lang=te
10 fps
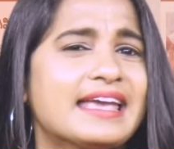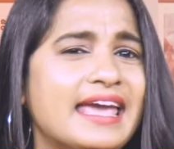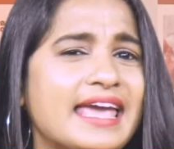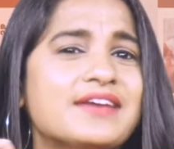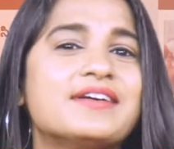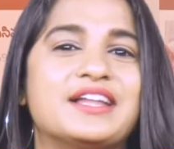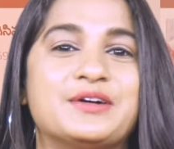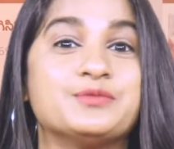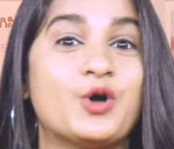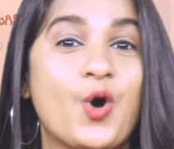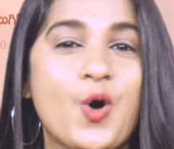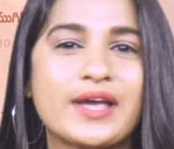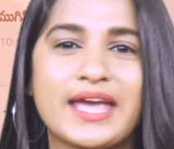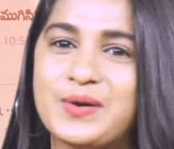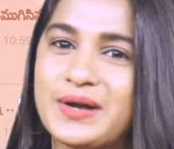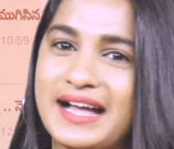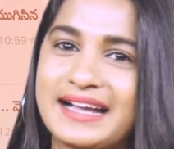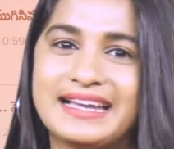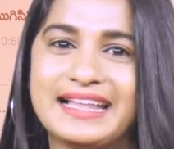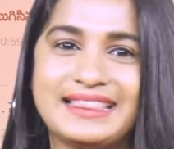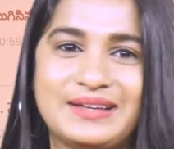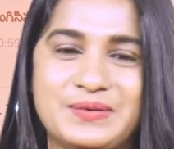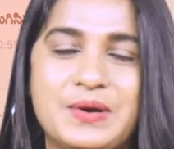కేవలం ఒకే ఒక క్లిక్తో